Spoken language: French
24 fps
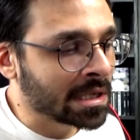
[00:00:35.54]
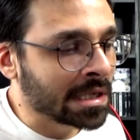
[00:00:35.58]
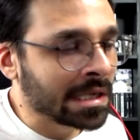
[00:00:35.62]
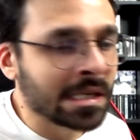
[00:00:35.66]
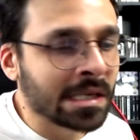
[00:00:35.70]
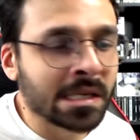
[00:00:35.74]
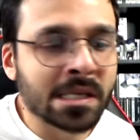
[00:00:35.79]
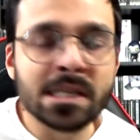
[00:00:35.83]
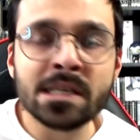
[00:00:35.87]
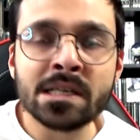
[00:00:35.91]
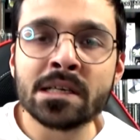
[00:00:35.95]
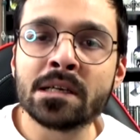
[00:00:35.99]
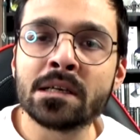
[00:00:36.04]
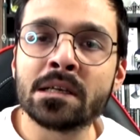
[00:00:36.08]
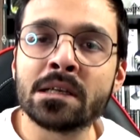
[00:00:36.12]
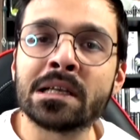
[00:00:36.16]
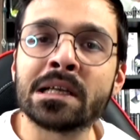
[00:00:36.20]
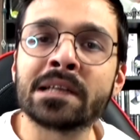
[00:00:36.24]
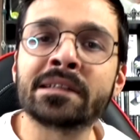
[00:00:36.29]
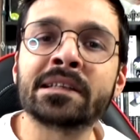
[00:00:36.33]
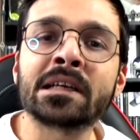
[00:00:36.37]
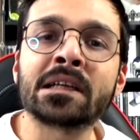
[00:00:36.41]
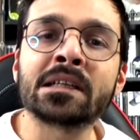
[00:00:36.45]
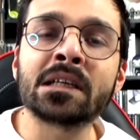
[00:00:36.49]
Euh,
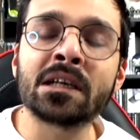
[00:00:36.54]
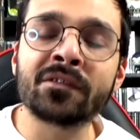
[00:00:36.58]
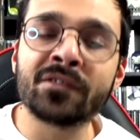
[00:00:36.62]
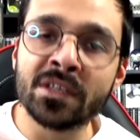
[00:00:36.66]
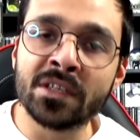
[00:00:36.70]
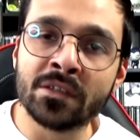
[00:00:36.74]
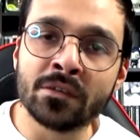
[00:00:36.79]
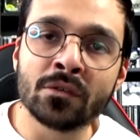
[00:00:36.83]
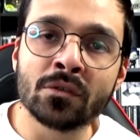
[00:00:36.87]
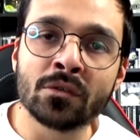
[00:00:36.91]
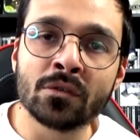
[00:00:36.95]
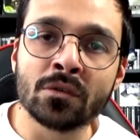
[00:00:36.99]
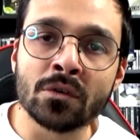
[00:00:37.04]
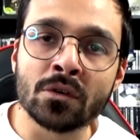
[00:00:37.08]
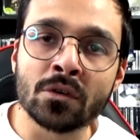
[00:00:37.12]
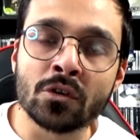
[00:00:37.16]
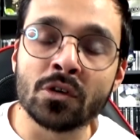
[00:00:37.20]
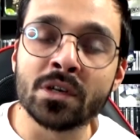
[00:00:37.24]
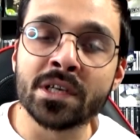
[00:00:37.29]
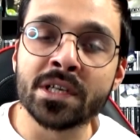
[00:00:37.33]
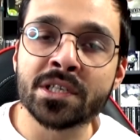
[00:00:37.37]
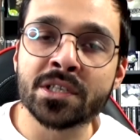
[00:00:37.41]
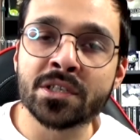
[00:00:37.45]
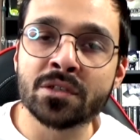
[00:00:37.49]
la dernière vidéo euh,
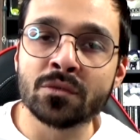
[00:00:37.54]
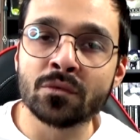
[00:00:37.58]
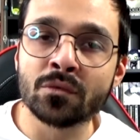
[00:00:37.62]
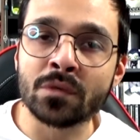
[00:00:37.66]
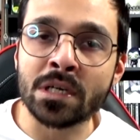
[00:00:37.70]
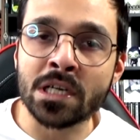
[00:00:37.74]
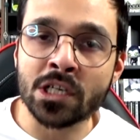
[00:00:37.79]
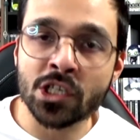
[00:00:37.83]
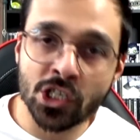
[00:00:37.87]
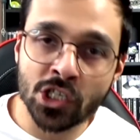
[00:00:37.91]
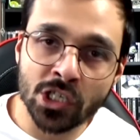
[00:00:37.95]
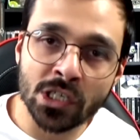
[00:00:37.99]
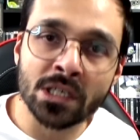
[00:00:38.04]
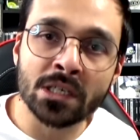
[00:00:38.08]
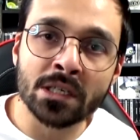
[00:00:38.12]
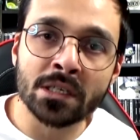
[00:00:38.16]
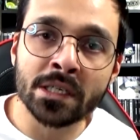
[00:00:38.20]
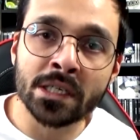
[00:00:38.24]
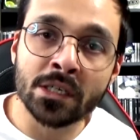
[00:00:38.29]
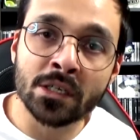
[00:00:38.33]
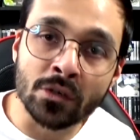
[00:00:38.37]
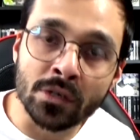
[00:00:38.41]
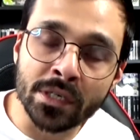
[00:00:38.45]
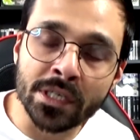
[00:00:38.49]
collection
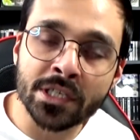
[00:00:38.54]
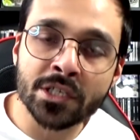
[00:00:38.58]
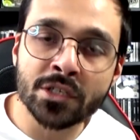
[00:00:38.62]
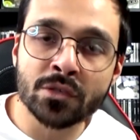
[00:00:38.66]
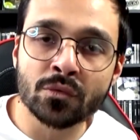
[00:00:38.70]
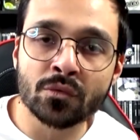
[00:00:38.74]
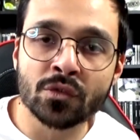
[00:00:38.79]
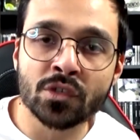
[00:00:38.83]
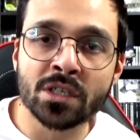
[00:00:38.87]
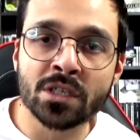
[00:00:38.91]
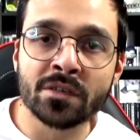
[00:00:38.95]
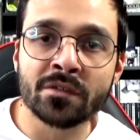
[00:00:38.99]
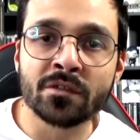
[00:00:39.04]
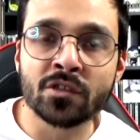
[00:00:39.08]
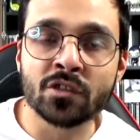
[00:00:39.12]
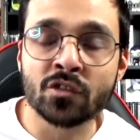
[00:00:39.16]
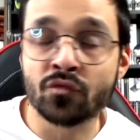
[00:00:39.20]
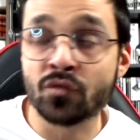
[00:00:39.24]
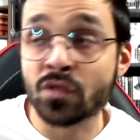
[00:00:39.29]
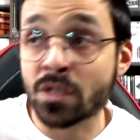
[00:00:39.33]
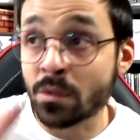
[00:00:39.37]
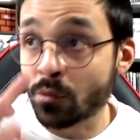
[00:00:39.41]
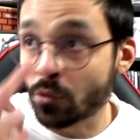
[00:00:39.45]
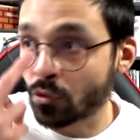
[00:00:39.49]
achat et collection que
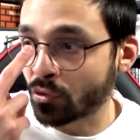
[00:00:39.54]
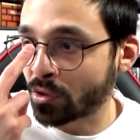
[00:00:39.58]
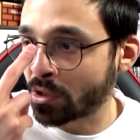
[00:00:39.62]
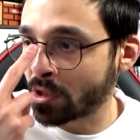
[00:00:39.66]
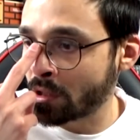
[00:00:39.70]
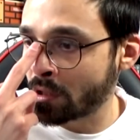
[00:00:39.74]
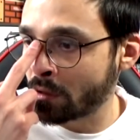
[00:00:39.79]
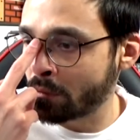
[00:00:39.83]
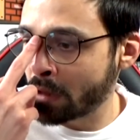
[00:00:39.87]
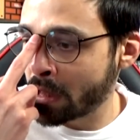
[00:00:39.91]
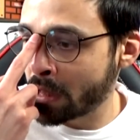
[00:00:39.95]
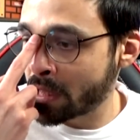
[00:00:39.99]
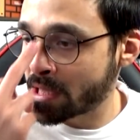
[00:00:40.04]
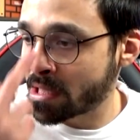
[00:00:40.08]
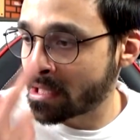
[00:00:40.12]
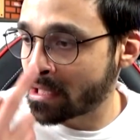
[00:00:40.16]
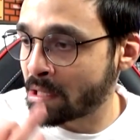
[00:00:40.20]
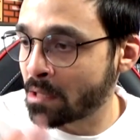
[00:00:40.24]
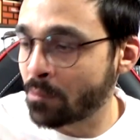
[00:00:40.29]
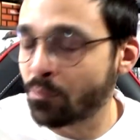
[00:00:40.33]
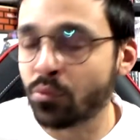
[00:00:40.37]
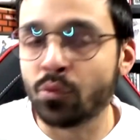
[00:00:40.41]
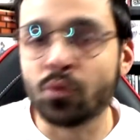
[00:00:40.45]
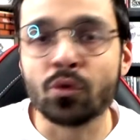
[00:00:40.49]
je vous ai montré, bah,
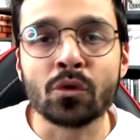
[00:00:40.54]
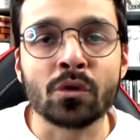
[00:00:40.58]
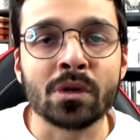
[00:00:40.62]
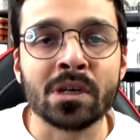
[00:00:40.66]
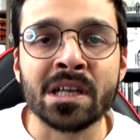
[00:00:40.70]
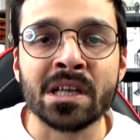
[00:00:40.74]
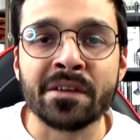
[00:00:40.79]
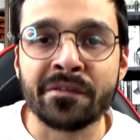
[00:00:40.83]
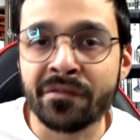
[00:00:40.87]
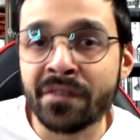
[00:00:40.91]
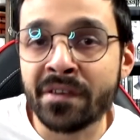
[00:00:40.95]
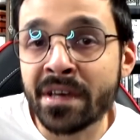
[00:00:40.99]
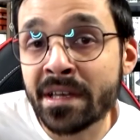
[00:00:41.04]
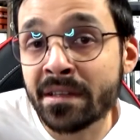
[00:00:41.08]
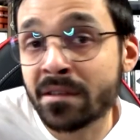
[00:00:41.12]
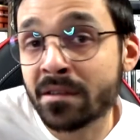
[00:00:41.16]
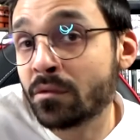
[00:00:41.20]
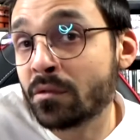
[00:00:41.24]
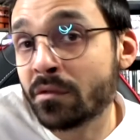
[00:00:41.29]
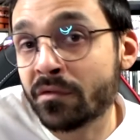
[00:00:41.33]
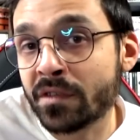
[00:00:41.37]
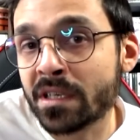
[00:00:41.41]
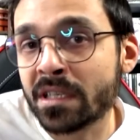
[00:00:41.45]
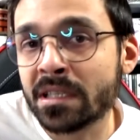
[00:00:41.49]
c'était pour les fêtes
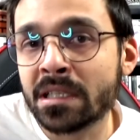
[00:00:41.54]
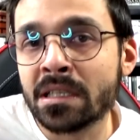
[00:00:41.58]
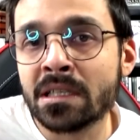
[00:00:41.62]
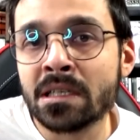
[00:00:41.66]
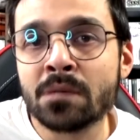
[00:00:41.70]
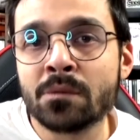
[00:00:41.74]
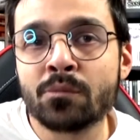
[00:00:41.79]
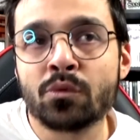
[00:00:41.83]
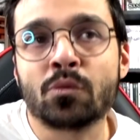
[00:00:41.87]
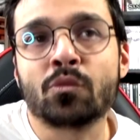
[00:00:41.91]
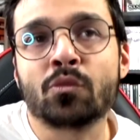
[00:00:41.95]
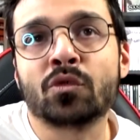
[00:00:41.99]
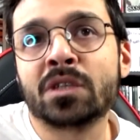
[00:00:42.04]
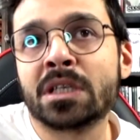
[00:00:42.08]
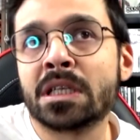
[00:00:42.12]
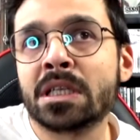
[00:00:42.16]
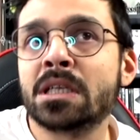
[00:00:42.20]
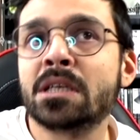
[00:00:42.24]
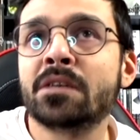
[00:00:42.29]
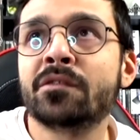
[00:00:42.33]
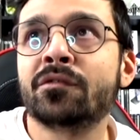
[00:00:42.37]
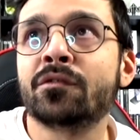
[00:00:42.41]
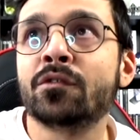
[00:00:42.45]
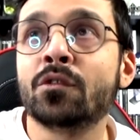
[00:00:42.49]
de fin d'année, pour mon
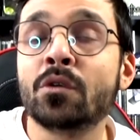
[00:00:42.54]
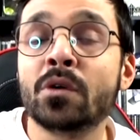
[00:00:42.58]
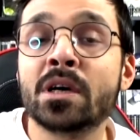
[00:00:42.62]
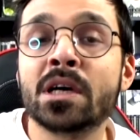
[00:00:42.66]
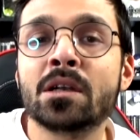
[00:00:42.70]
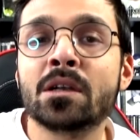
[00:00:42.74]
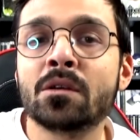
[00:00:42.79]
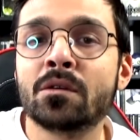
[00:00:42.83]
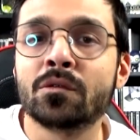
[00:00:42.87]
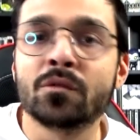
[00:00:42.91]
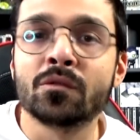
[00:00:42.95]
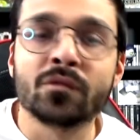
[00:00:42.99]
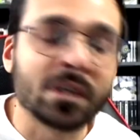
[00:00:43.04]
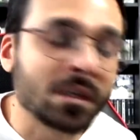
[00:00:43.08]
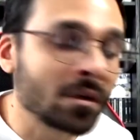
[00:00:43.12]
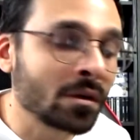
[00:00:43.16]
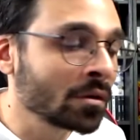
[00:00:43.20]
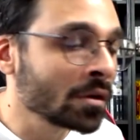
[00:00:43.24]
annif, Noël, euh, Nouvel